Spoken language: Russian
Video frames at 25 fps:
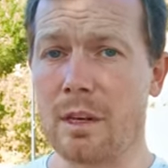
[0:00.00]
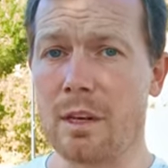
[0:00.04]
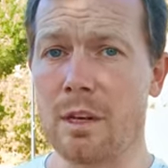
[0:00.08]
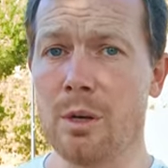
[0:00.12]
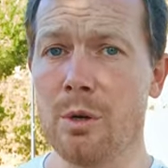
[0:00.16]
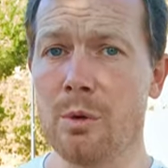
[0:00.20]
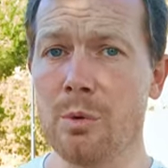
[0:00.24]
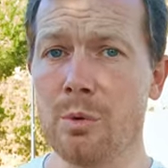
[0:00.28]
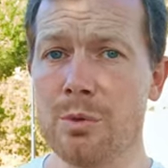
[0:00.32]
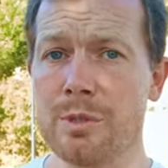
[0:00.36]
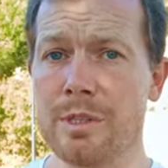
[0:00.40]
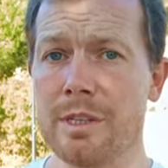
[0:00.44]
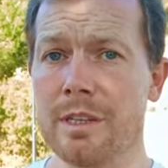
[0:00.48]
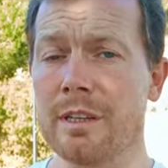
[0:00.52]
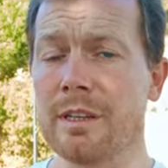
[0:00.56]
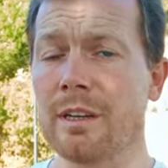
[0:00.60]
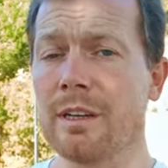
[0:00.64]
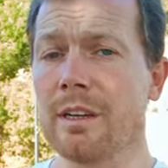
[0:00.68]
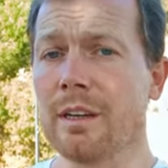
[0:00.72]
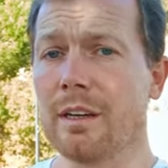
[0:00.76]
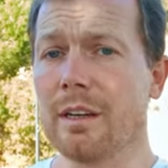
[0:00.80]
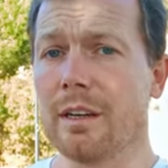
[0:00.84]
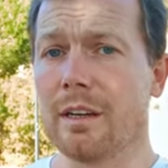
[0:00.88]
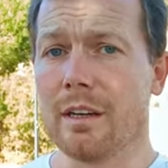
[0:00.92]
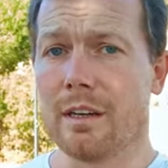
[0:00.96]
люди
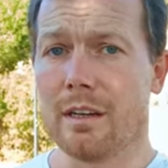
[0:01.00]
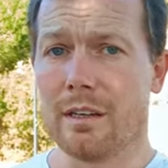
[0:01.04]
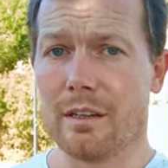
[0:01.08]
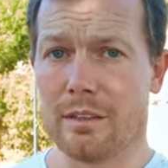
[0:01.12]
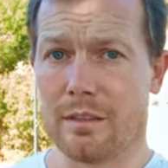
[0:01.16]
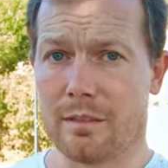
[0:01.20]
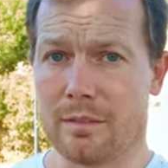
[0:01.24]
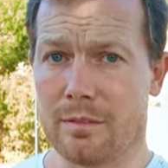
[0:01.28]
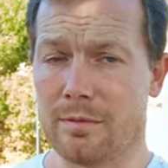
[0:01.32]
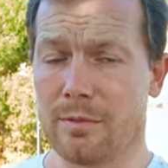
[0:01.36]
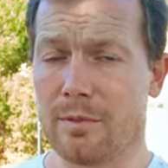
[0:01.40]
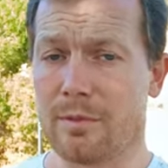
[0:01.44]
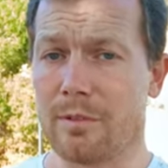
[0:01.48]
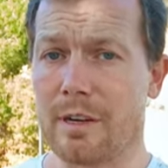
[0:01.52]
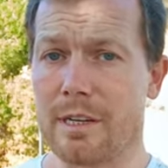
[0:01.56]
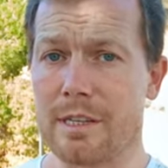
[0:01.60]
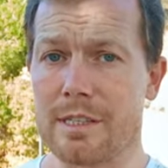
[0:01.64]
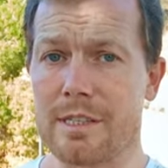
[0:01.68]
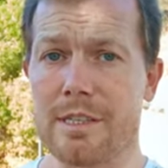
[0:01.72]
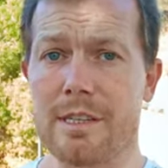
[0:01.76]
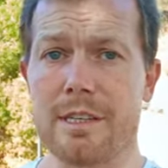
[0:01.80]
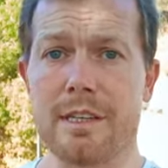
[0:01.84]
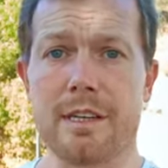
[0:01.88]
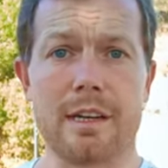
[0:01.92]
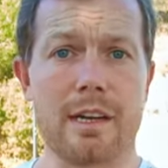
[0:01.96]
э, в
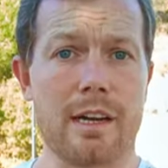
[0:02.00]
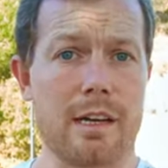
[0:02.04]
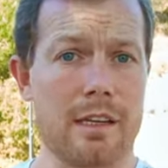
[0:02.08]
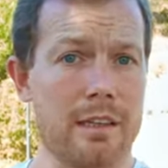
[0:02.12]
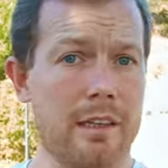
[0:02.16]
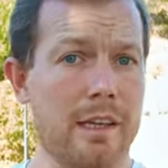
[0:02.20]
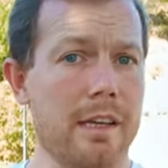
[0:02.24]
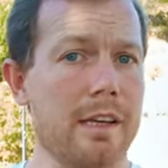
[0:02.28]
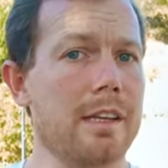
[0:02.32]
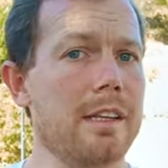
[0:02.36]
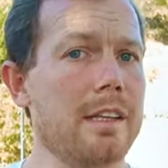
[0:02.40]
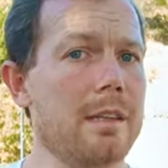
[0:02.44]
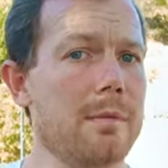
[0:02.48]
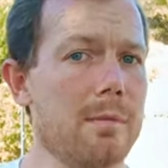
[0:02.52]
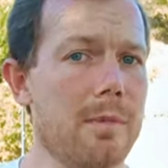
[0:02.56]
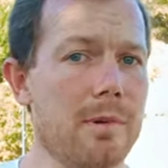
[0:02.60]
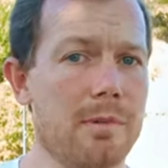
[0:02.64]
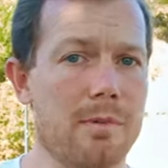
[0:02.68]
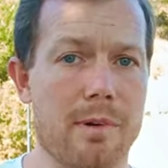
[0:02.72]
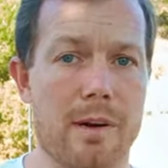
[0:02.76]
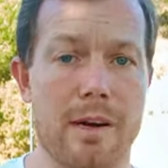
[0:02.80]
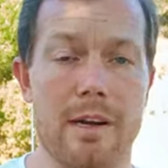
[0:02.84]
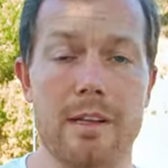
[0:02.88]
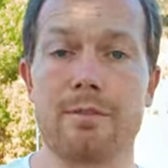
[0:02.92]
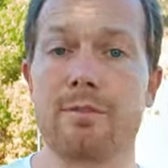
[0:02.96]
квартире, когда их не
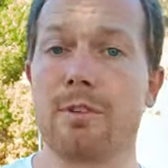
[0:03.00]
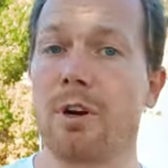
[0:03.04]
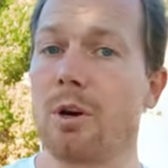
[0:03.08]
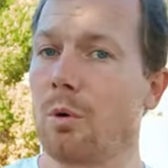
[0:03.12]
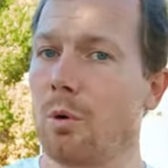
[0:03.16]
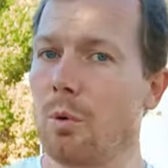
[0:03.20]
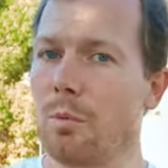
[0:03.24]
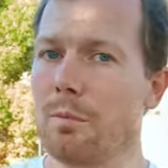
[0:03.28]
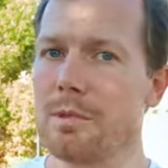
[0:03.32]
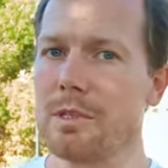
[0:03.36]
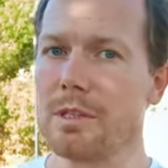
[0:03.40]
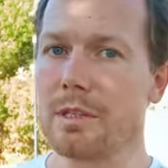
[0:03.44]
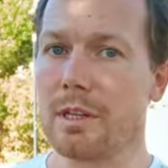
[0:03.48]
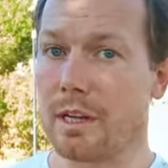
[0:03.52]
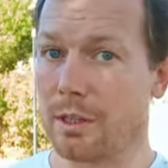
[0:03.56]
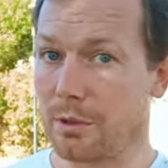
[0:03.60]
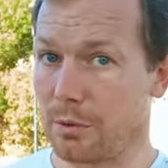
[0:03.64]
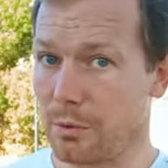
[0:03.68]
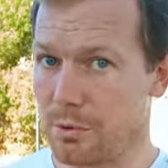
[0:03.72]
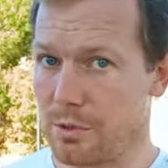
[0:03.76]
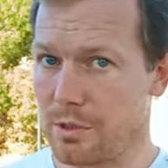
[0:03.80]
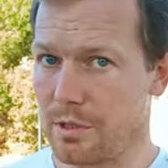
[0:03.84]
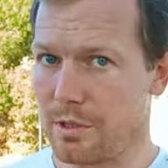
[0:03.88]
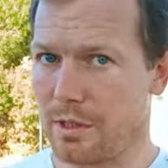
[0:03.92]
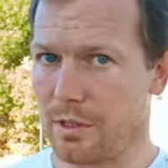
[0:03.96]
бывает, в каком
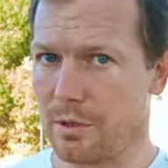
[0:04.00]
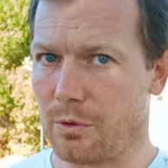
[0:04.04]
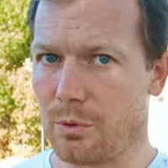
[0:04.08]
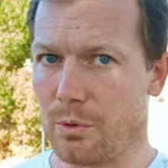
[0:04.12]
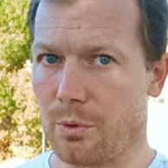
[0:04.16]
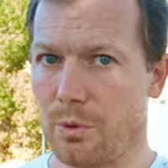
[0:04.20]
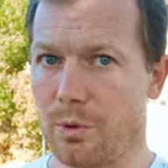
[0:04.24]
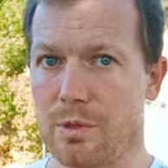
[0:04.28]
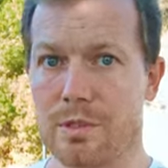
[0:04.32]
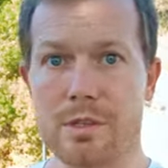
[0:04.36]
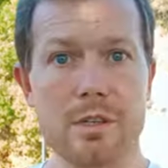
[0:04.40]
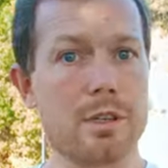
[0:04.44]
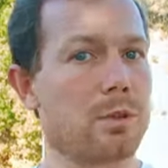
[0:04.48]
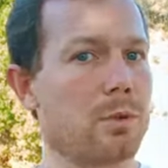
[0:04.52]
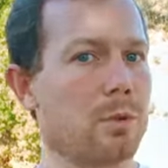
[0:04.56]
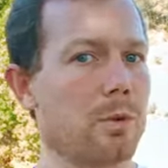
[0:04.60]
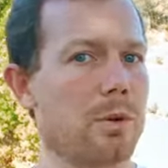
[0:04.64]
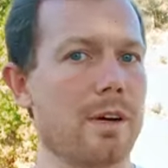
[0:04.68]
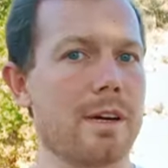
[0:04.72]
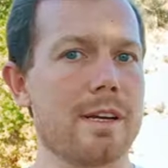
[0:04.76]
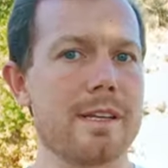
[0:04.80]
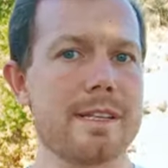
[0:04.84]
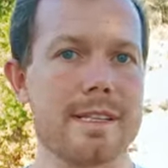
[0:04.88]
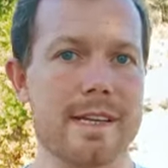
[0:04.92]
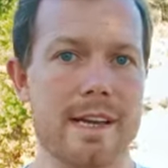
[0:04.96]
статусе находятся, кто
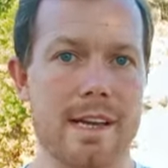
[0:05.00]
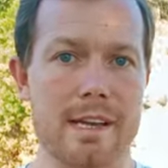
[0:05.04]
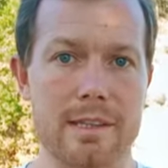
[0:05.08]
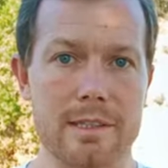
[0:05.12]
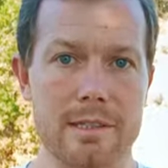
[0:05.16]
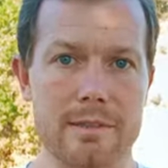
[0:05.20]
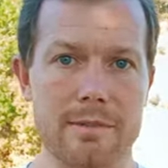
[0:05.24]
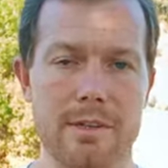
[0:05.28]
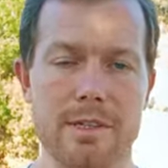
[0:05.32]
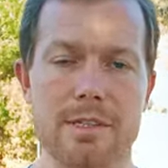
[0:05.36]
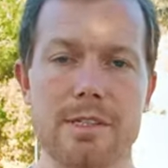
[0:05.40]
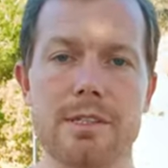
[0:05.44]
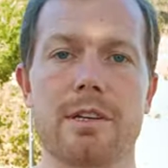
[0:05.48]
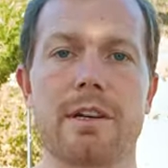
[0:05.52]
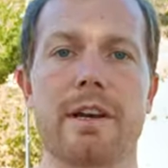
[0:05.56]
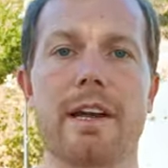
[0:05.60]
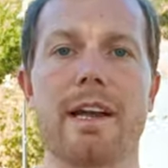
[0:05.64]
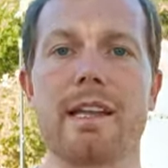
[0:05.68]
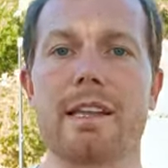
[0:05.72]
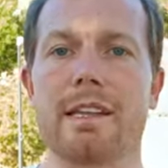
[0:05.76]
хозяин квартиры.